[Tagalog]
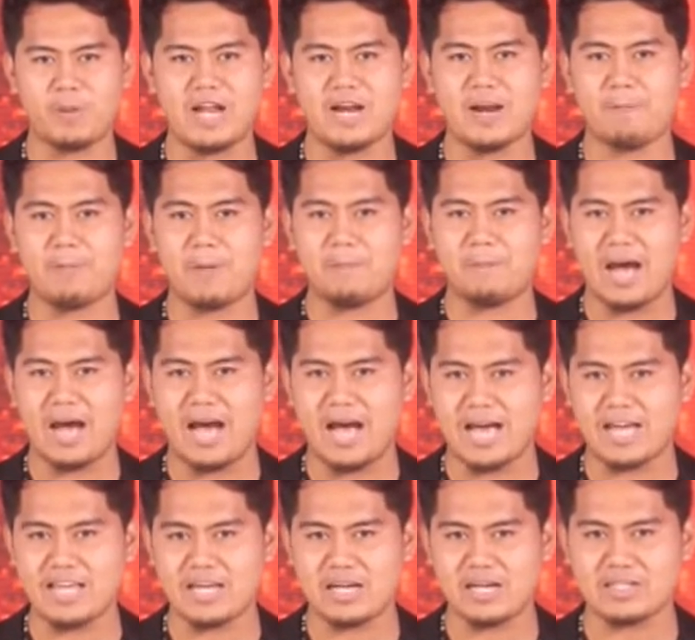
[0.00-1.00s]
pa ng
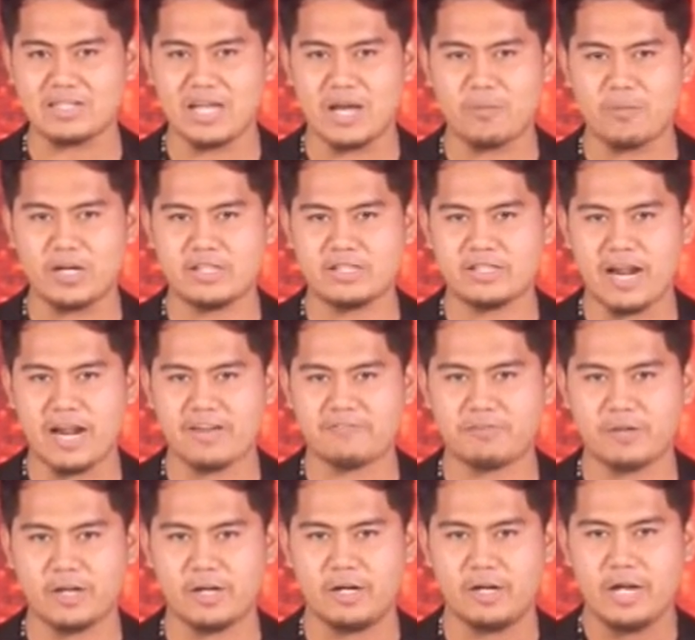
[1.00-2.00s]
pambahay ang asawa ng
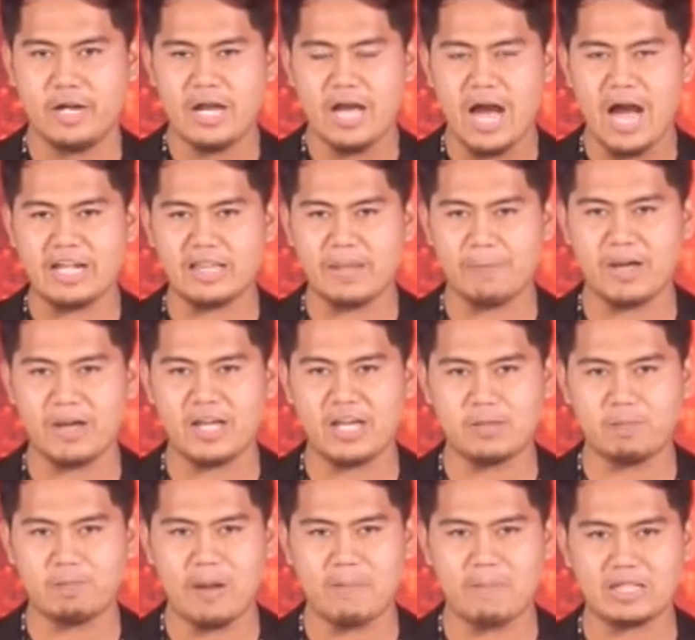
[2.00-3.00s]
driver at
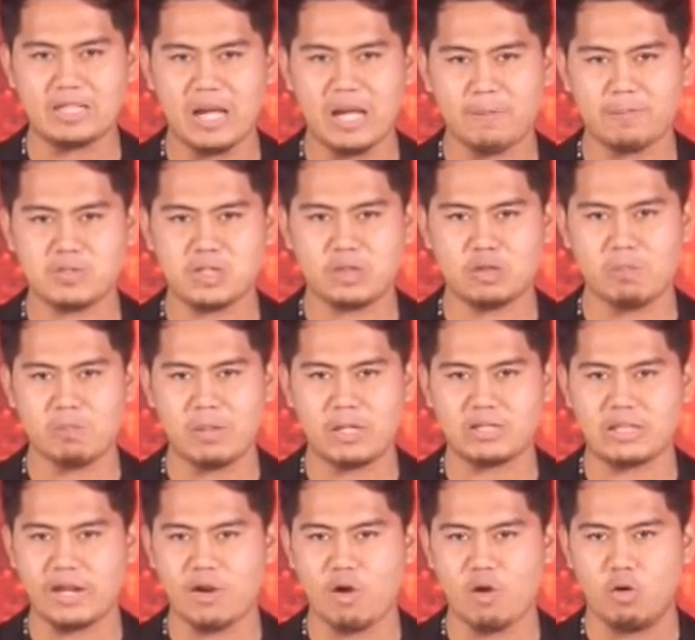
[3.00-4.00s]
abanggit pang matapos itong
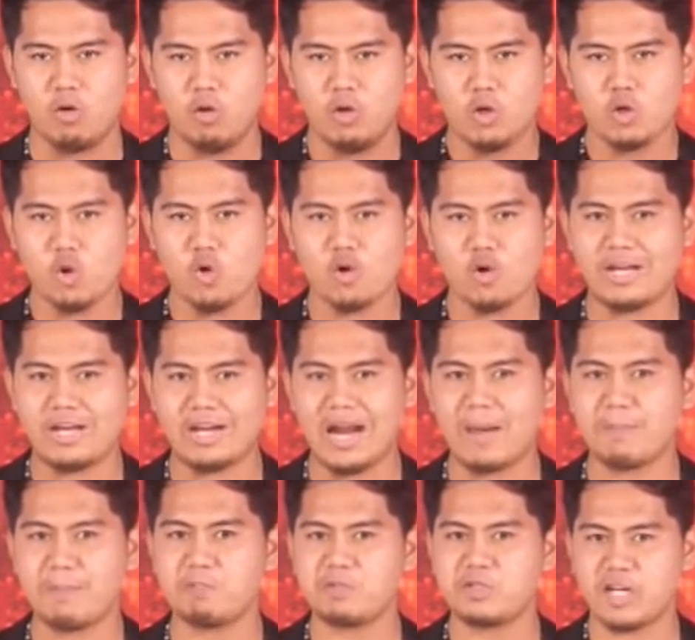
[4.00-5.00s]
magtanong kung
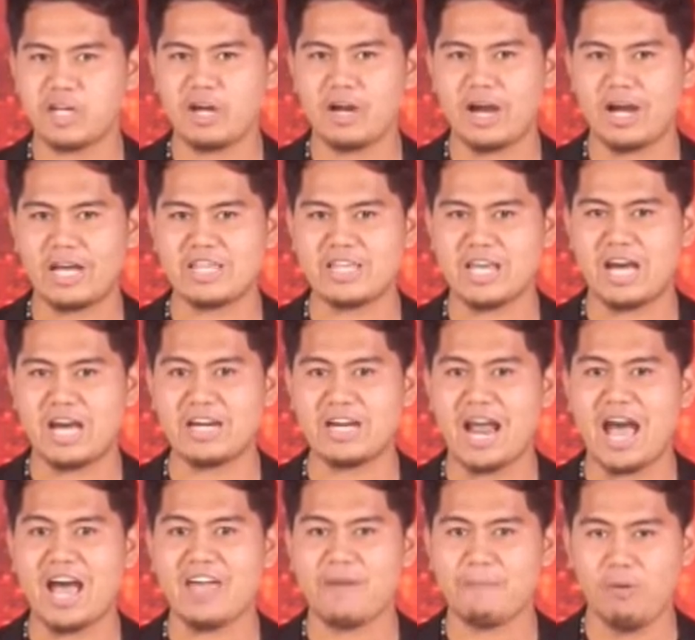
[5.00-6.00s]
grab share ang kanyang
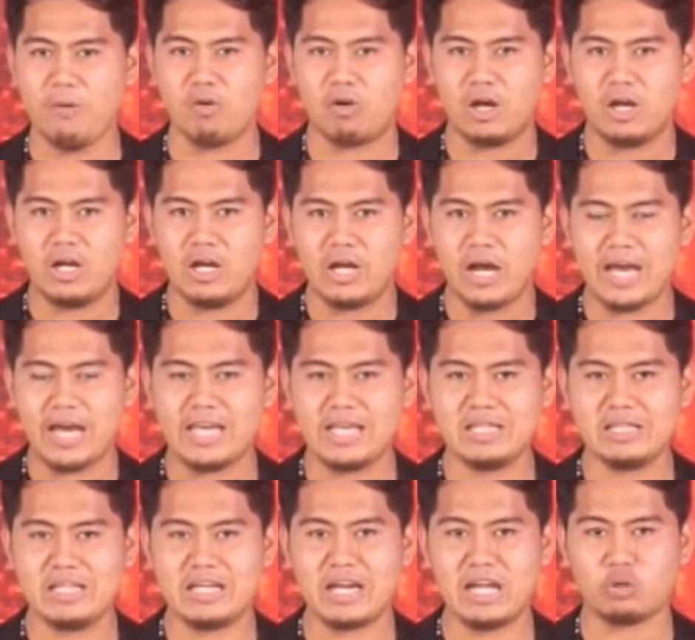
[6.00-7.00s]
naibook
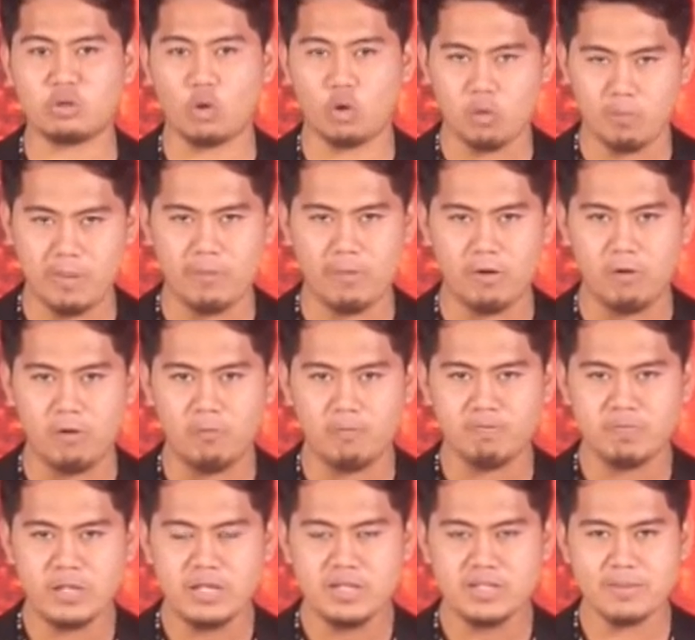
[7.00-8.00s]
ay hindi na ito
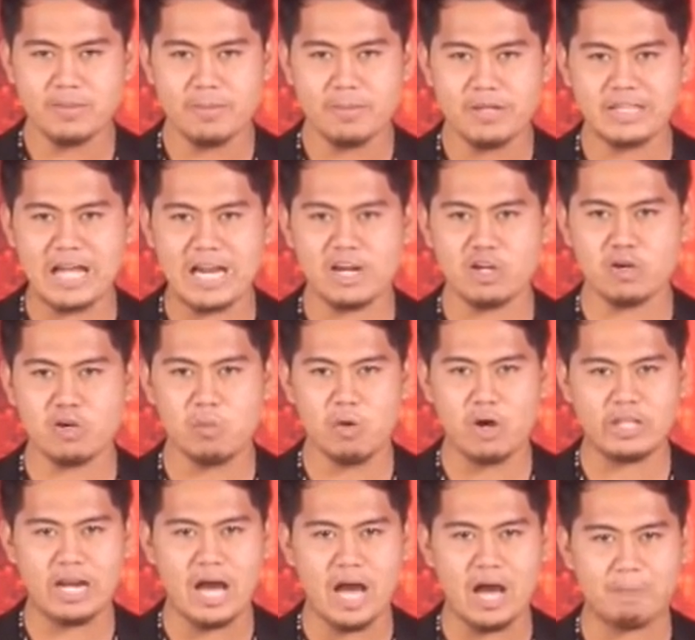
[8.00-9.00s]
kumibo. Samantala
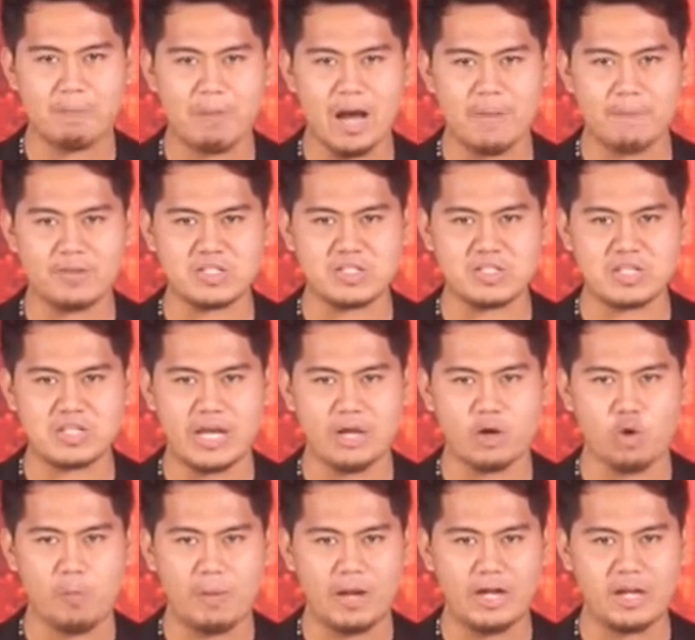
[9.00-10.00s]
gumawa na ng hakbang ang
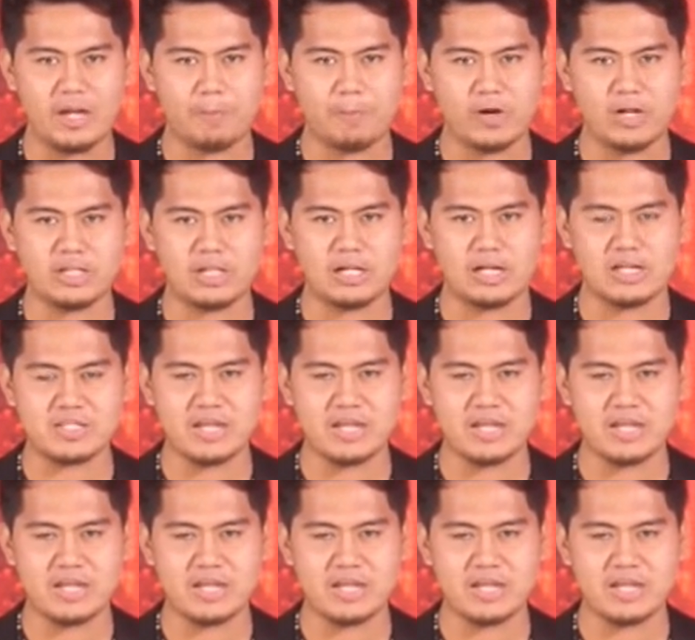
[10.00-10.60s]
pasahero upang report ang